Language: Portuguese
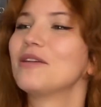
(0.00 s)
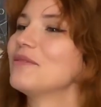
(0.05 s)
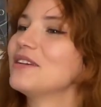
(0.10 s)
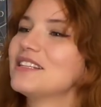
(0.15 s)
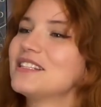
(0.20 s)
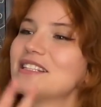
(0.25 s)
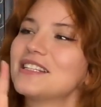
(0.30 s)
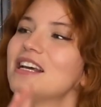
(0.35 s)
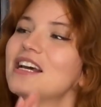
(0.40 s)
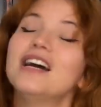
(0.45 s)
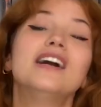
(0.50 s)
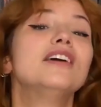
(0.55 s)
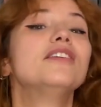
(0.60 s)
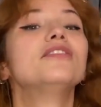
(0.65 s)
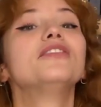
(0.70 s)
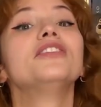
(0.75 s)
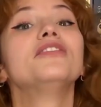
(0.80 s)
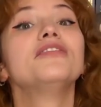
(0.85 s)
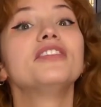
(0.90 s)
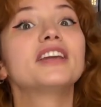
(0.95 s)
mas
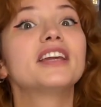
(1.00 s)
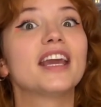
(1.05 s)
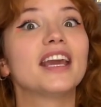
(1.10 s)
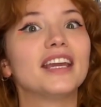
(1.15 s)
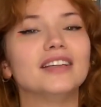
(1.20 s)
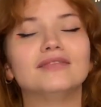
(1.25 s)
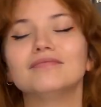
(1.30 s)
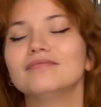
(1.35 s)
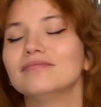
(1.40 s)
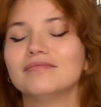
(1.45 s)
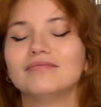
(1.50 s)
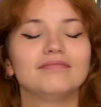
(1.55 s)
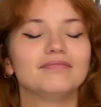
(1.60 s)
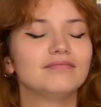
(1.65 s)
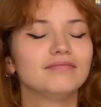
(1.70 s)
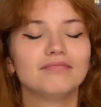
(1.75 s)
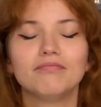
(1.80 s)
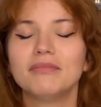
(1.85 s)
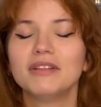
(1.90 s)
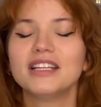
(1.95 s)
fanfiquei.
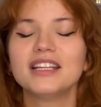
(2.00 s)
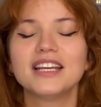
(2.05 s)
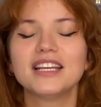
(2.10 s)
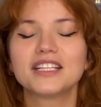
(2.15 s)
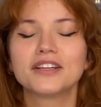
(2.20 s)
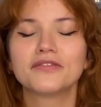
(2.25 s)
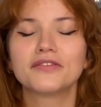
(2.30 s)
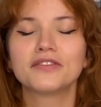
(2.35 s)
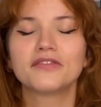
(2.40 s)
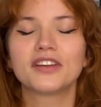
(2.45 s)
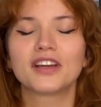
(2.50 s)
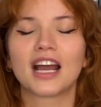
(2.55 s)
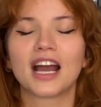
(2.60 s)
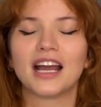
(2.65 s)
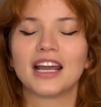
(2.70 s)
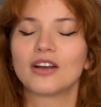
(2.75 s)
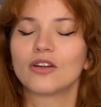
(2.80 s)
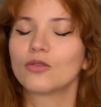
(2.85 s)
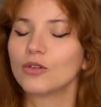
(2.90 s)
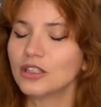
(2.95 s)
Me deixa fanficar.
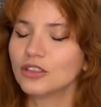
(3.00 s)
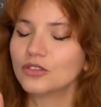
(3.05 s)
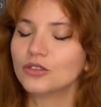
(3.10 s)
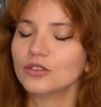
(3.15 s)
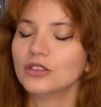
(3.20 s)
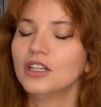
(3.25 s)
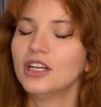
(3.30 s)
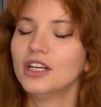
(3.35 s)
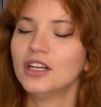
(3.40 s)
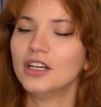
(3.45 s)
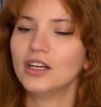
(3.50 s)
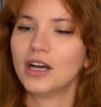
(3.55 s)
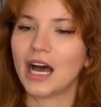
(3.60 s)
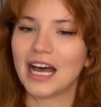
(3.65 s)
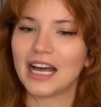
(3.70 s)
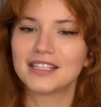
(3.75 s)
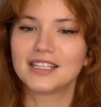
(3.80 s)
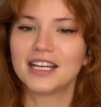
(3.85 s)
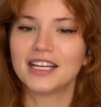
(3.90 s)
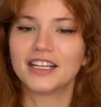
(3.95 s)
Enquanto
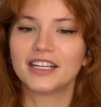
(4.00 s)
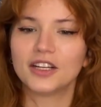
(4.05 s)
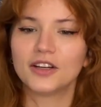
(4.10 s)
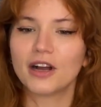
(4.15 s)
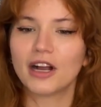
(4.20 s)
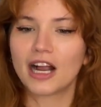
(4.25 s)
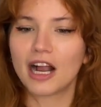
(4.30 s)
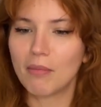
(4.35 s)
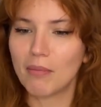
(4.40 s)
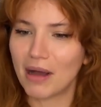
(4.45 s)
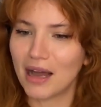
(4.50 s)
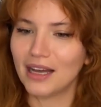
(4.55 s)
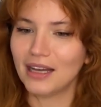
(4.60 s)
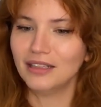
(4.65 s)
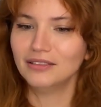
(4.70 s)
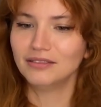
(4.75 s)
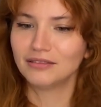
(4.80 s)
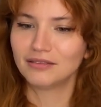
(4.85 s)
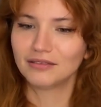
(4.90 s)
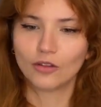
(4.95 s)
a série não
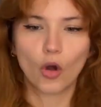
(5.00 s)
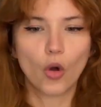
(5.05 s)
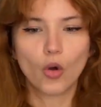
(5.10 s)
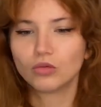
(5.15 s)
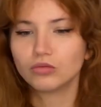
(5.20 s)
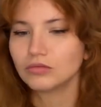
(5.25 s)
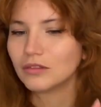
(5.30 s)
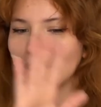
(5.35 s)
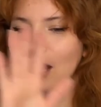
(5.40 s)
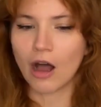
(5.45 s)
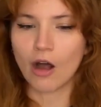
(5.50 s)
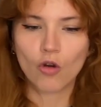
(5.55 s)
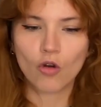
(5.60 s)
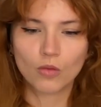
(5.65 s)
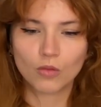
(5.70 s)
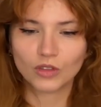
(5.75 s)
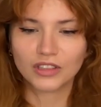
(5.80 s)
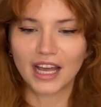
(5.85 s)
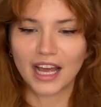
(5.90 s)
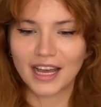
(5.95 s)
acabar ou algo
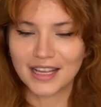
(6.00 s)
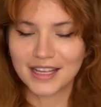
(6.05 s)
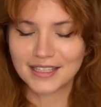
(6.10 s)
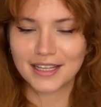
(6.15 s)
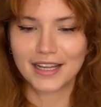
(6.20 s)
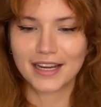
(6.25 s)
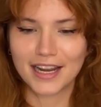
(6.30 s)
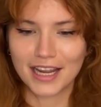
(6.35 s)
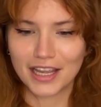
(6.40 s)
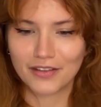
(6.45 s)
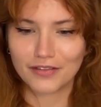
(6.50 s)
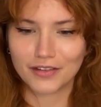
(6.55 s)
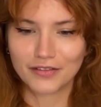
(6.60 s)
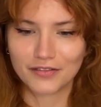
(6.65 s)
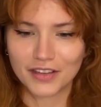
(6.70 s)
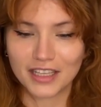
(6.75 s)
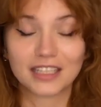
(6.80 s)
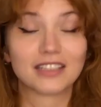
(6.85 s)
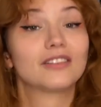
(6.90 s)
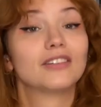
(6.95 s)
mudar, estarei aqui
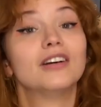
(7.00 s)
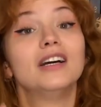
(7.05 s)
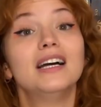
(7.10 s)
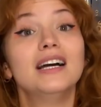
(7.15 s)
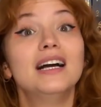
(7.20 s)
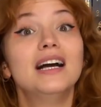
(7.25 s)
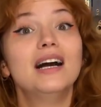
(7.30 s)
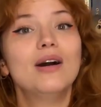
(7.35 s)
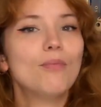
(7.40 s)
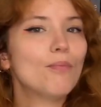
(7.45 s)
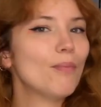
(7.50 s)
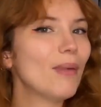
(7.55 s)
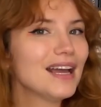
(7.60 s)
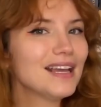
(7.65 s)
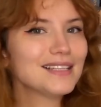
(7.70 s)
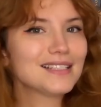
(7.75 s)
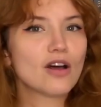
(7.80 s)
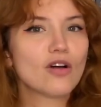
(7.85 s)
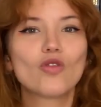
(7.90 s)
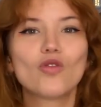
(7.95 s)
fanficando.
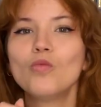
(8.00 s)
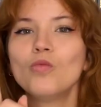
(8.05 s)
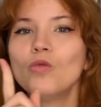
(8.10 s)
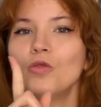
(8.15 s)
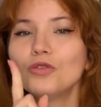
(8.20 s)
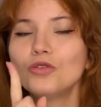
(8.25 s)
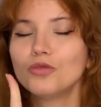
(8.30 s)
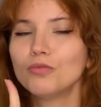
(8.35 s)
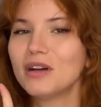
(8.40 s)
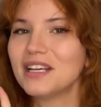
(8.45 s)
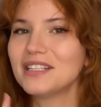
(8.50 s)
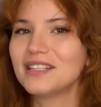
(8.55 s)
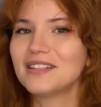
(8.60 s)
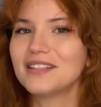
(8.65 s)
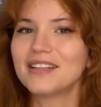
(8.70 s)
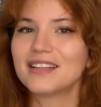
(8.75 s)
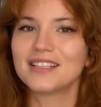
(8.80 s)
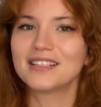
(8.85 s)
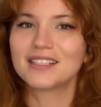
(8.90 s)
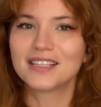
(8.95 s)
Mas algo muito mais
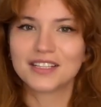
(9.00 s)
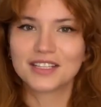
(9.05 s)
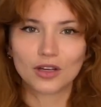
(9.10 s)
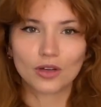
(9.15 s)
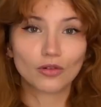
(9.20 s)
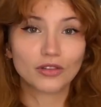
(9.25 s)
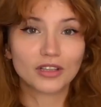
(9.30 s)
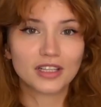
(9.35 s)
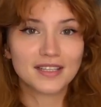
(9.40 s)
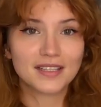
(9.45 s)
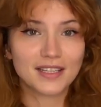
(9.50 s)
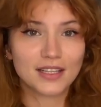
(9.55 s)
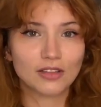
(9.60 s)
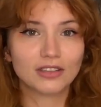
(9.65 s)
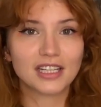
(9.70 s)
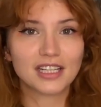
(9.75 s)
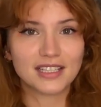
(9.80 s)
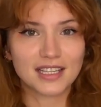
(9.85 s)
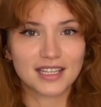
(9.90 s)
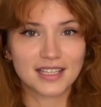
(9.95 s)
interessante aconteceu
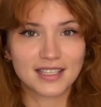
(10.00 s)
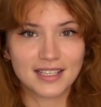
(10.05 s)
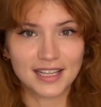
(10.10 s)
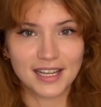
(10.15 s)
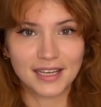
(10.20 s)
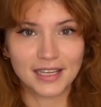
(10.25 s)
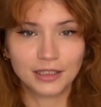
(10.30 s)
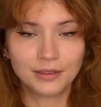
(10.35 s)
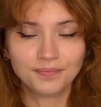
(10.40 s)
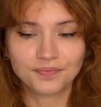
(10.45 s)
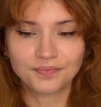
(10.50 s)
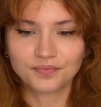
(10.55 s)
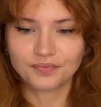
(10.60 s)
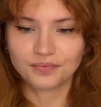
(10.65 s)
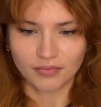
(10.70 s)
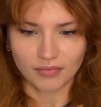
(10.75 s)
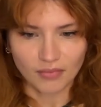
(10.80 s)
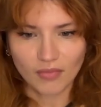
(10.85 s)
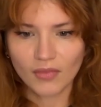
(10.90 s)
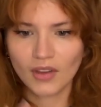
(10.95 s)
nessa cena,
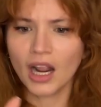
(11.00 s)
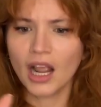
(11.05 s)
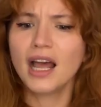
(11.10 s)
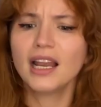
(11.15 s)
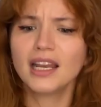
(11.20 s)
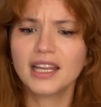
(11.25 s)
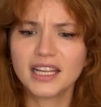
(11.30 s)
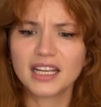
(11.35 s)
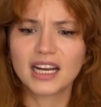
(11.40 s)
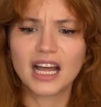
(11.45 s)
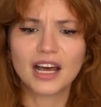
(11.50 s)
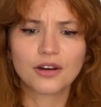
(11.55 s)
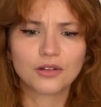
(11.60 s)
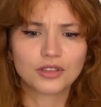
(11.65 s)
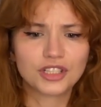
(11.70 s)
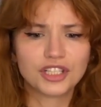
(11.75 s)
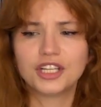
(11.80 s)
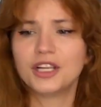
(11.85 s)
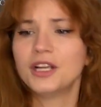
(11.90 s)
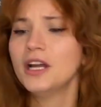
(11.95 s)
além, claro,
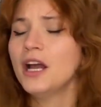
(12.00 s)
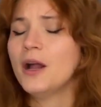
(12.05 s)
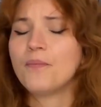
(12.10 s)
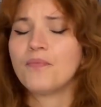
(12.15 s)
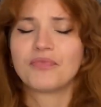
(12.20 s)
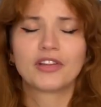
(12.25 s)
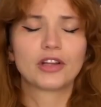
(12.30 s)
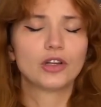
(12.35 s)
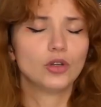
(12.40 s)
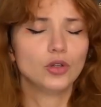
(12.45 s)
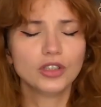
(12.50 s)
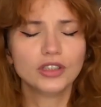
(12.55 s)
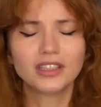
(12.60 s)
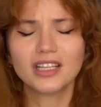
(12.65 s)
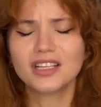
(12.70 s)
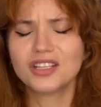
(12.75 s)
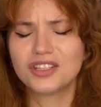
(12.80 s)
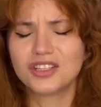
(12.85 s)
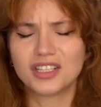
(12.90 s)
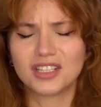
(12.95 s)
de
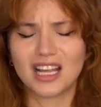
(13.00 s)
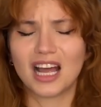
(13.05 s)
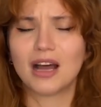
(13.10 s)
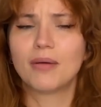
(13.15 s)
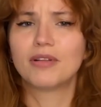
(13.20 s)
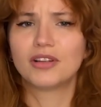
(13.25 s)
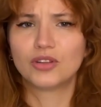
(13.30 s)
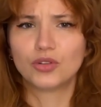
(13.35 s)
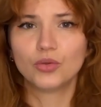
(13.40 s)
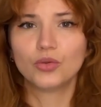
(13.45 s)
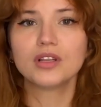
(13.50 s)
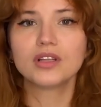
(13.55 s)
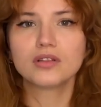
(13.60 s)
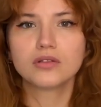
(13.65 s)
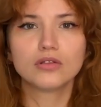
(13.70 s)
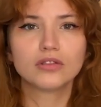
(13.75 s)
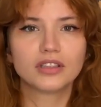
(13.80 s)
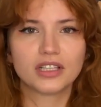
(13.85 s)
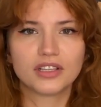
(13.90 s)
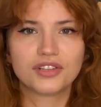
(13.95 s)
lutas de sabre, duas
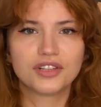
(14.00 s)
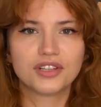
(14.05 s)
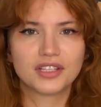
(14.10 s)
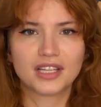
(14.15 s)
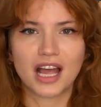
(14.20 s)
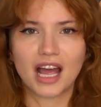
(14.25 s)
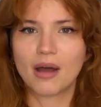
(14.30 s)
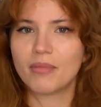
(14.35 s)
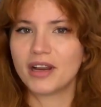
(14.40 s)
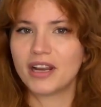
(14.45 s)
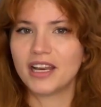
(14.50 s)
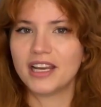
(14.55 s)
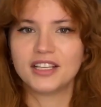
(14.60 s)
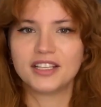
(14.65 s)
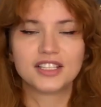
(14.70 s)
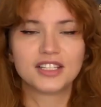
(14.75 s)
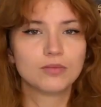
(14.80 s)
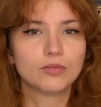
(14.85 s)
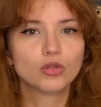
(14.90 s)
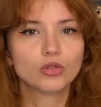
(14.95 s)
lutas de sabre ali
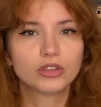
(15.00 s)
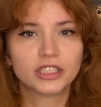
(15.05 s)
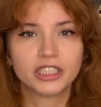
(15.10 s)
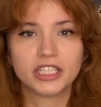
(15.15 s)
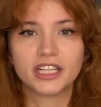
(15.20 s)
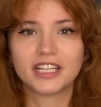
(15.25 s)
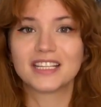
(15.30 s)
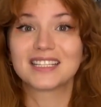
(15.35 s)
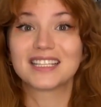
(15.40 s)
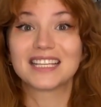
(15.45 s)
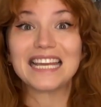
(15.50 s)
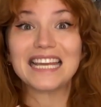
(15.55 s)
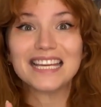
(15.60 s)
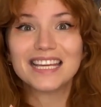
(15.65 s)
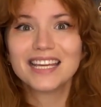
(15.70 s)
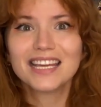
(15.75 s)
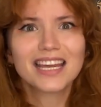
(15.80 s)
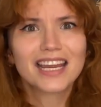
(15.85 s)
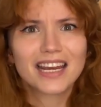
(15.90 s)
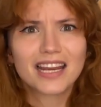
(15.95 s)
simultâneas,
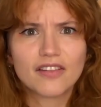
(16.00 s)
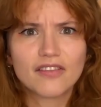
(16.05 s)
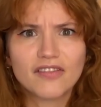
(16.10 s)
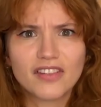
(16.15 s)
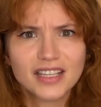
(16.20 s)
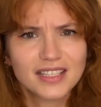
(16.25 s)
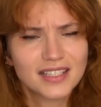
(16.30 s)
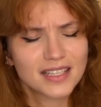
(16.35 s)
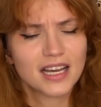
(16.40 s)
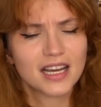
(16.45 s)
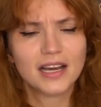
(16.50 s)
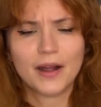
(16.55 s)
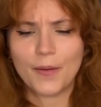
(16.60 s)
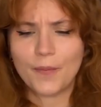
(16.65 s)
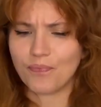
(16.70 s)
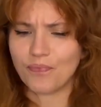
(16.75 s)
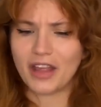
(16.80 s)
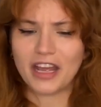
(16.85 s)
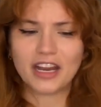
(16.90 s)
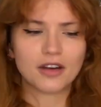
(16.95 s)
incríveis,
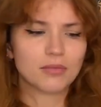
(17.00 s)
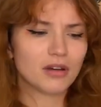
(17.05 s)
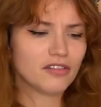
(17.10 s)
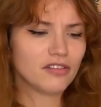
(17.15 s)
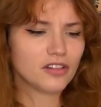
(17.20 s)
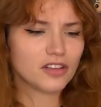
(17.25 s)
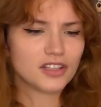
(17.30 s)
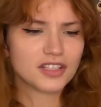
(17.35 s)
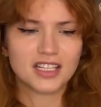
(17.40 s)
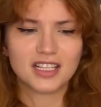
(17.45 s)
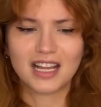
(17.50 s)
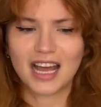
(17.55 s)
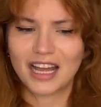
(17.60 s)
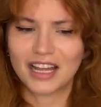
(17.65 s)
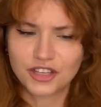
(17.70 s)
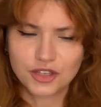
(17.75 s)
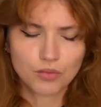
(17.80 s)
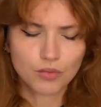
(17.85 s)
né, numa velocidade